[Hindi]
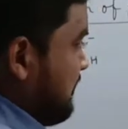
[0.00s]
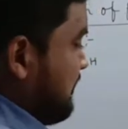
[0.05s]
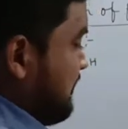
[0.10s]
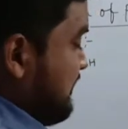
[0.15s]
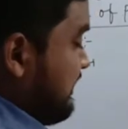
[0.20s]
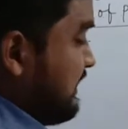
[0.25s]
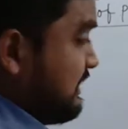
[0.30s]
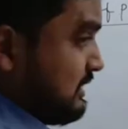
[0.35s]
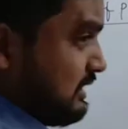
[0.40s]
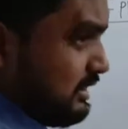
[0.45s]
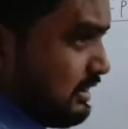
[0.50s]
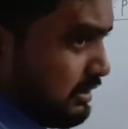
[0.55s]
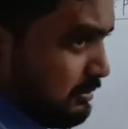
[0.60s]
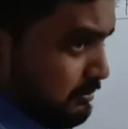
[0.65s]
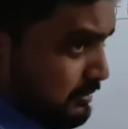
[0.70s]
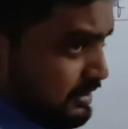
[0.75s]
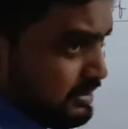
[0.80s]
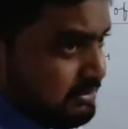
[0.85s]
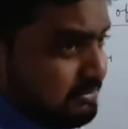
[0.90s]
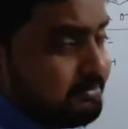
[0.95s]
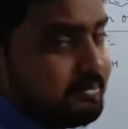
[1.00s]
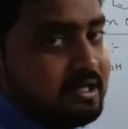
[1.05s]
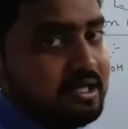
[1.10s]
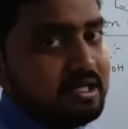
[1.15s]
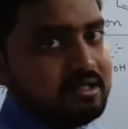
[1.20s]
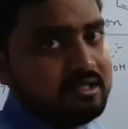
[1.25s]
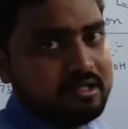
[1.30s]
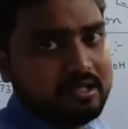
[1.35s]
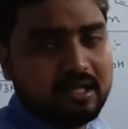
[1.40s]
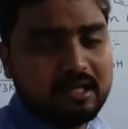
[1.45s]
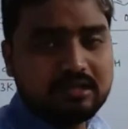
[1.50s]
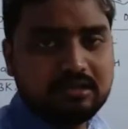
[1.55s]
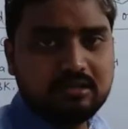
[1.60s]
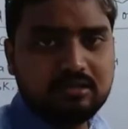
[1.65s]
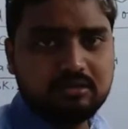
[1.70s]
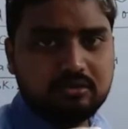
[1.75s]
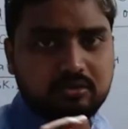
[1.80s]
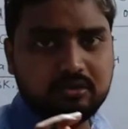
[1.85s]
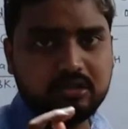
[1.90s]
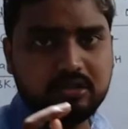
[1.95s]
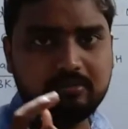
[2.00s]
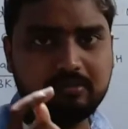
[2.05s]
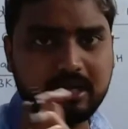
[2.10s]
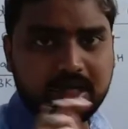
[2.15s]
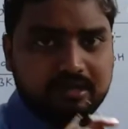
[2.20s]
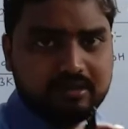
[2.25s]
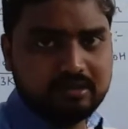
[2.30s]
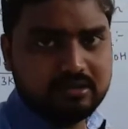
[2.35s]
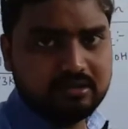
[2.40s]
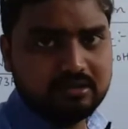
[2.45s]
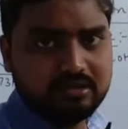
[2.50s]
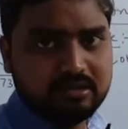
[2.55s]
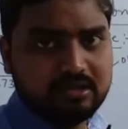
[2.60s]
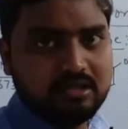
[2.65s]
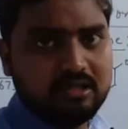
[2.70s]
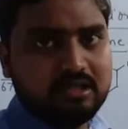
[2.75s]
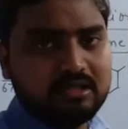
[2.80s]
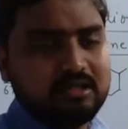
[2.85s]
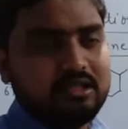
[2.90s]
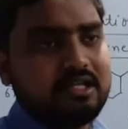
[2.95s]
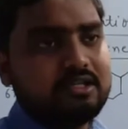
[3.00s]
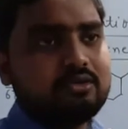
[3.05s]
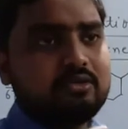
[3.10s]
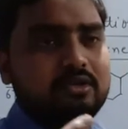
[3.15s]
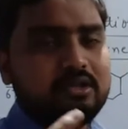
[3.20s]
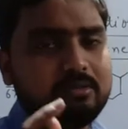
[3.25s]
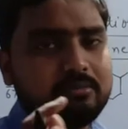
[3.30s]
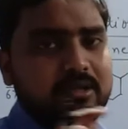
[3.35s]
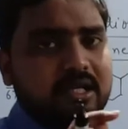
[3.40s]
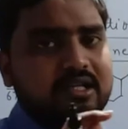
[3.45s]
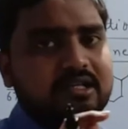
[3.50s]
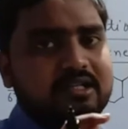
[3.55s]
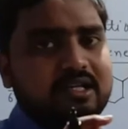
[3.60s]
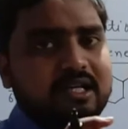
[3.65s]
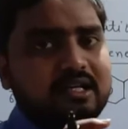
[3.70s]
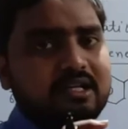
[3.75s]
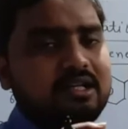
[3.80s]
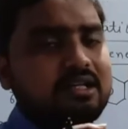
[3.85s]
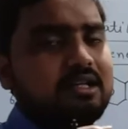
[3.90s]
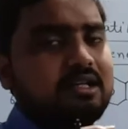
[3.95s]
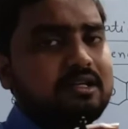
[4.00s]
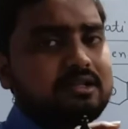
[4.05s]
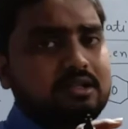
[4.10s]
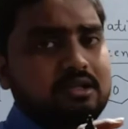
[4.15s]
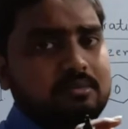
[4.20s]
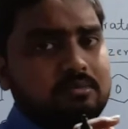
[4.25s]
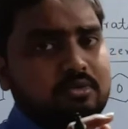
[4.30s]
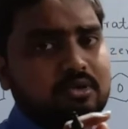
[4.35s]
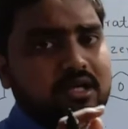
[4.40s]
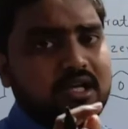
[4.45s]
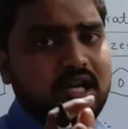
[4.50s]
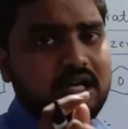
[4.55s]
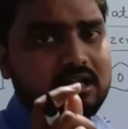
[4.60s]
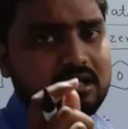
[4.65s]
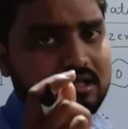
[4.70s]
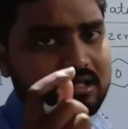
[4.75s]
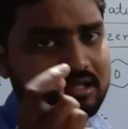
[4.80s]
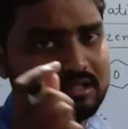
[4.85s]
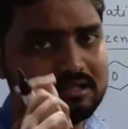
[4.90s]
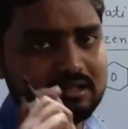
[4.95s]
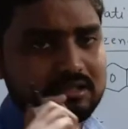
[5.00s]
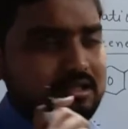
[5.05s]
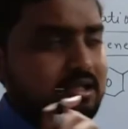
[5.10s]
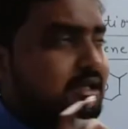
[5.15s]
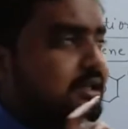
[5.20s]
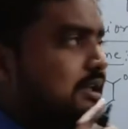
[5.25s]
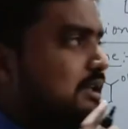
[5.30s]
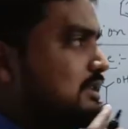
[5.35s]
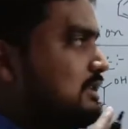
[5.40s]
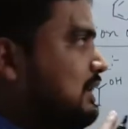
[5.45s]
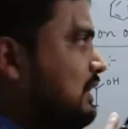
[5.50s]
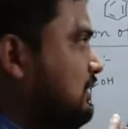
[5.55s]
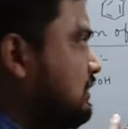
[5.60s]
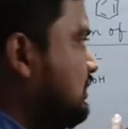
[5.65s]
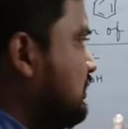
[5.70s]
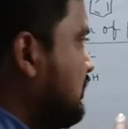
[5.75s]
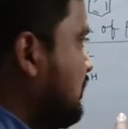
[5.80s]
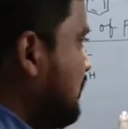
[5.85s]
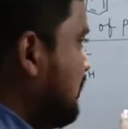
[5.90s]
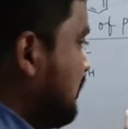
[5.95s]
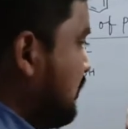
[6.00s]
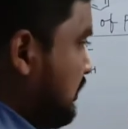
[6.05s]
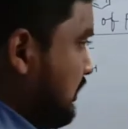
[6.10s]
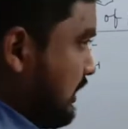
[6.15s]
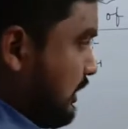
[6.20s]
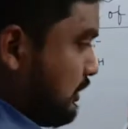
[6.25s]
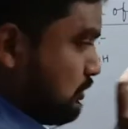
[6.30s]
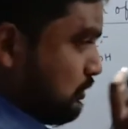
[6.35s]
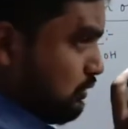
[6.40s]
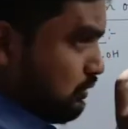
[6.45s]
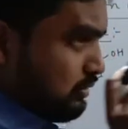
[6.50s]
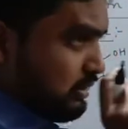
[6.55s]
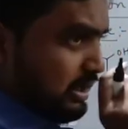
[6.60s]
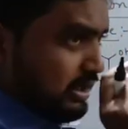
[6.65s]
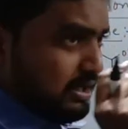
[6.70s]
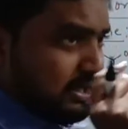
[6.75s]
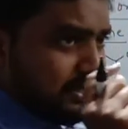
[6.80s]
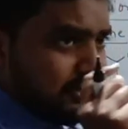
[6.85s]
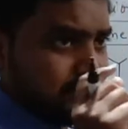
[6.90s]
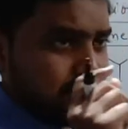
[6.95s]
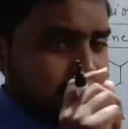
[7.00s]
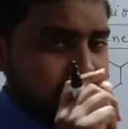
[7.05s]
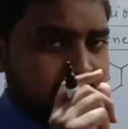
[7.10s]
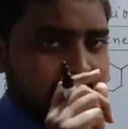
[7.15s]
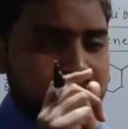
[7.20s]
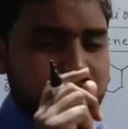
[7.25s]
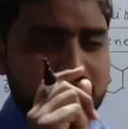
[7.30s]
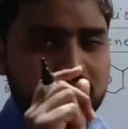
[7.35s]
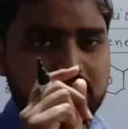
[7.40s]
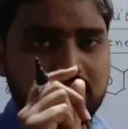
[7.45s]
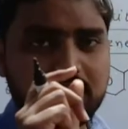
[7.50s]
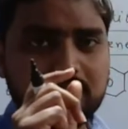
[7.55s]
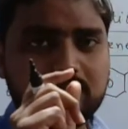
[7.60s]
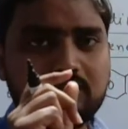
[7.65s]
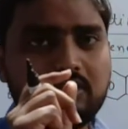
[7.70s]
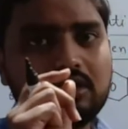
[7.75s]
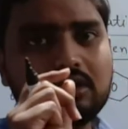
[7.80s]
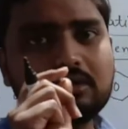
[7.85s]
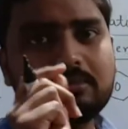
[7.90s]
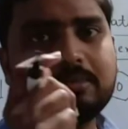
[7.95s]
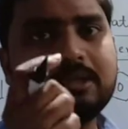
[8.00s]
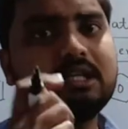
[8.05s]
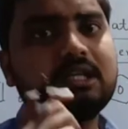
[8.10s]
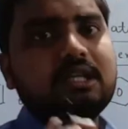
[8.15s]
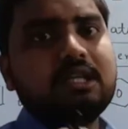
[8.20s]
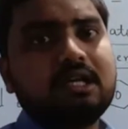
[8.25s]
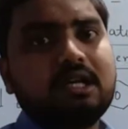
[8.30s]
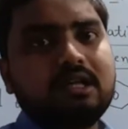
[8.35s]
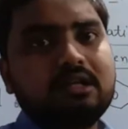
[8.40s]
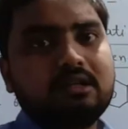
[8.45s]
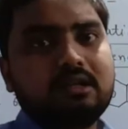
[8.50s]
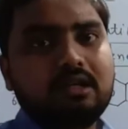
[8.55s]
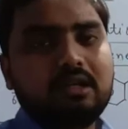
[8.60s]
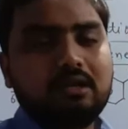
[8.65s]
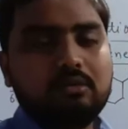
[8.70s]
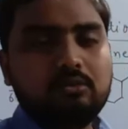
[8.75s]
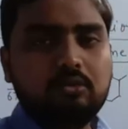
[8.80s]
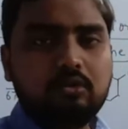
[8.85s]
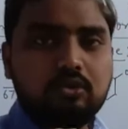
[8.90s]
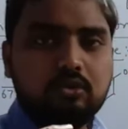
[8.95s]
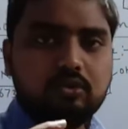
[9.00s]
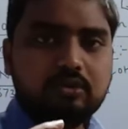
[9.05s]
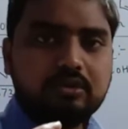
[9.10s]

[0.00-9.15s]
रिएक्शन के बीच में बनाते हैं कैसे सोडियम नाइट्रस की रिएक्शन या सोडियम नाइट्राइड की रिएक्शन हम लोग करा देते हैं एस के साथ एक्चुअली होता क्या है कि जो डाइजोनियम सॉल्ट बन के आता है वो लो